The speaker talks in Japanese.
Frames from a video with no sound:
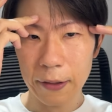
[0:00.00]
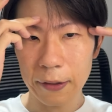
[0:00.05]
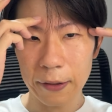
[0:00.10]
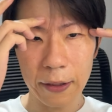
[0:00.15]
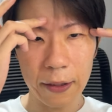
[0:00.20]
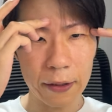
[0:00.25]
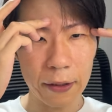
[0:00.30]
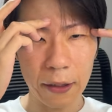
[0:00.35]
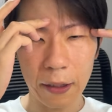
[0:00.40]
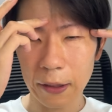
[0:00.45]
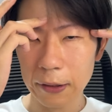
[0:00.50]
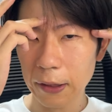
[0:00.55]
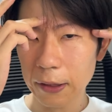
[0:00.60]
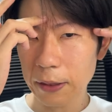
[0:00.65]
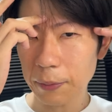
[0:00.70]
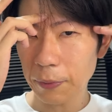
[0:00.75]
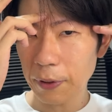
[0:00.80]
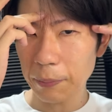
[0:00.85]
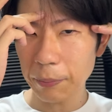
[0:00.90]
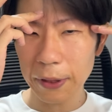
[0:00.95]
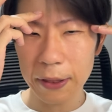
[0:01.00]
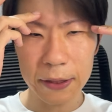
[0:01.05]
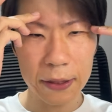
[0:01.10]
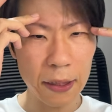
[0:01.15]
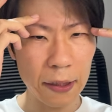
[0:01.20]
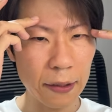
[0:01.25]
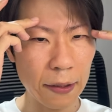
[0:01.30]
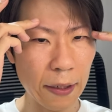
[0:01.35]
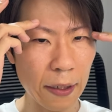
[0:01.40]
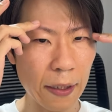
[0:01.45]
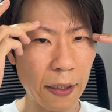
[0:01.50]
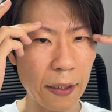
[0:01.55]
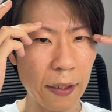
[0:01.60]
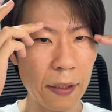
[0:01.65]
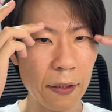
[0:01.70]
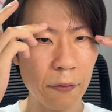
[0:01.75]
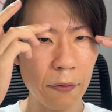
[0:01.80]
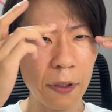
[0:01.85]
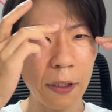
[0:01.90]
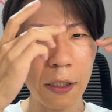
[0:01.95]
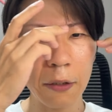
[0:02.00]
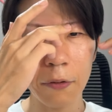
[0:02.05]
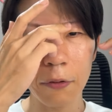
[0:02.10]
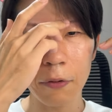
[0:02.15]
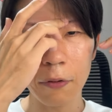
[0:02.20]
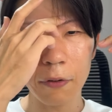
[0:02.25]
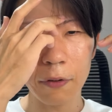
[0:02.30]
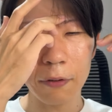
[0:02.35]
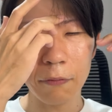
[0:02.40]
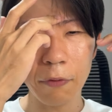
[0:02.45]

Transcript: で、なんか形もいびつなんで、これあの、